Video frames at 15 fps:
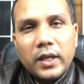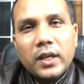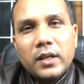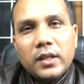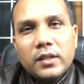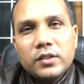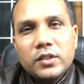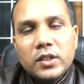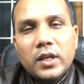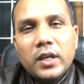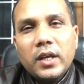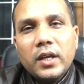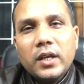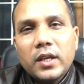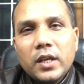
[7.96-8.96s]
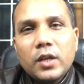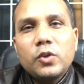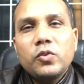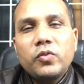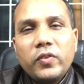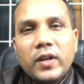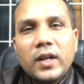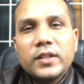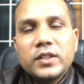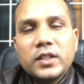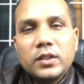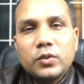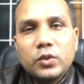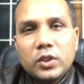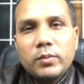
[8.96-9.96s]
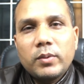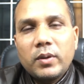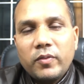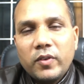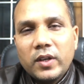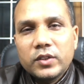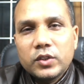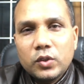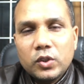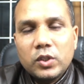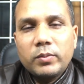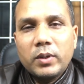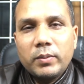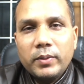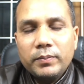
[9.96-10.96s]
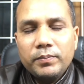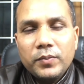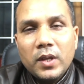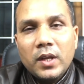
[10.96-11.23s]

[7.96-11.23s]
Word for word: এখানে যে কেউ ফ্রিলান্সিং করতে পারে ফ্রিলান্স করতে পারবে